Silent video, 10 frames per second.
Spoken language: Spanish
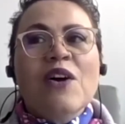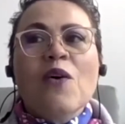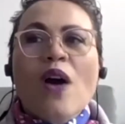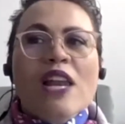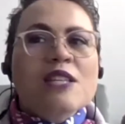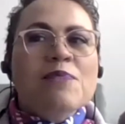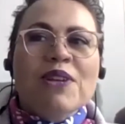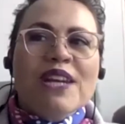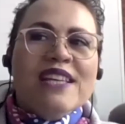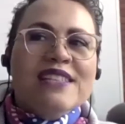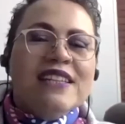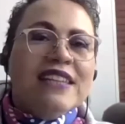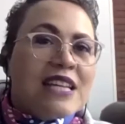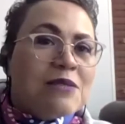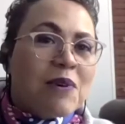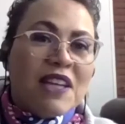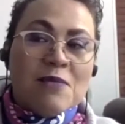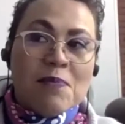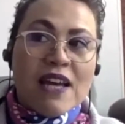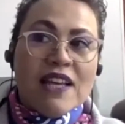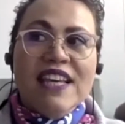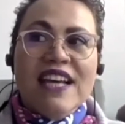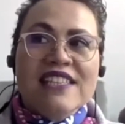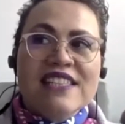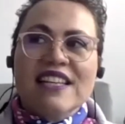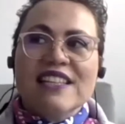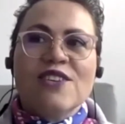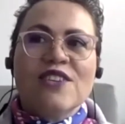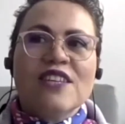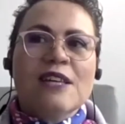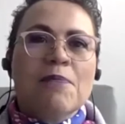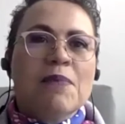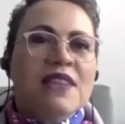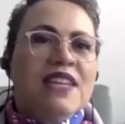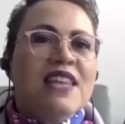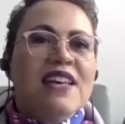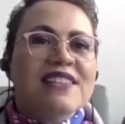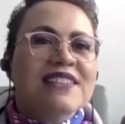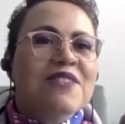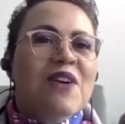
¿Cuáles podrían ser tres buenas prácticas y lecciones aprendidas?